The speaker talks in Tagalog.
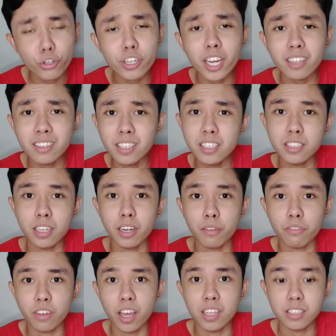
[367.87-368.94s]
or kahit hindi sa
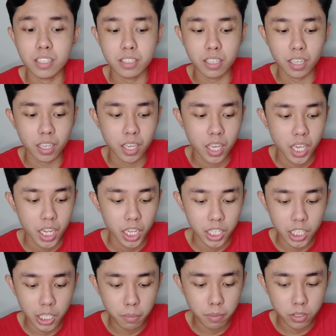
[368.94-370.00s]
rep guys kasi
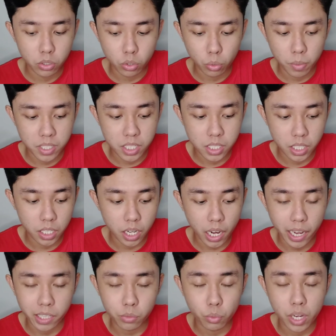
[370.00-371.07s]
hindi naman to
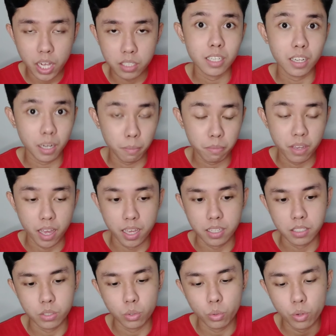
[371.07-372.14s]
masisira kahit wala sa rep
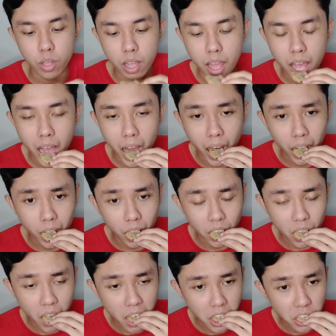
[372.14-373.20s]
guys so
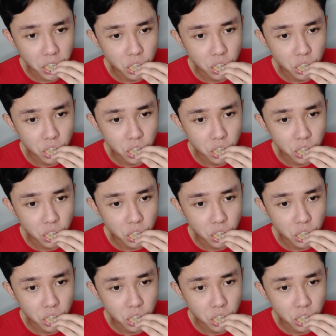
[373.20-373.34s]
ayan